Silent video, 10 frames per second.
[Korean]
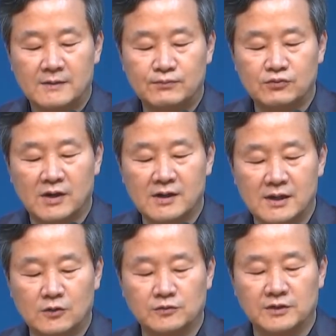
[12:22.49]
부하
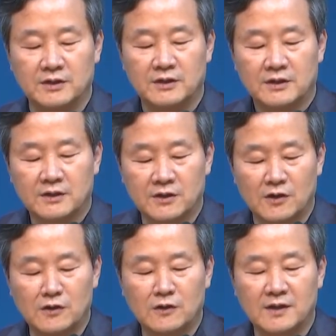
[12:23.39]
가운데
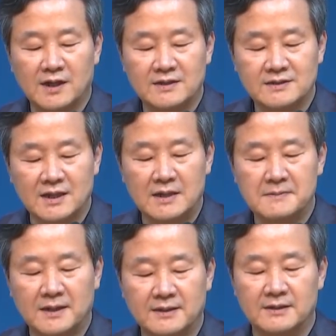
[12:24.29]
경건한 사람
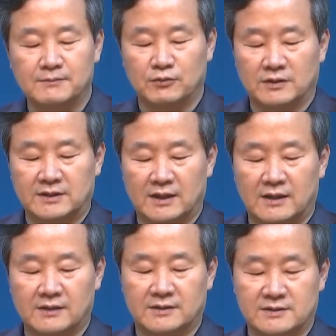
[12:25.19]
하나를
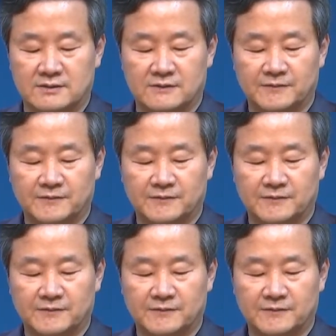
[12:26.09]
불렀다 그랬어요.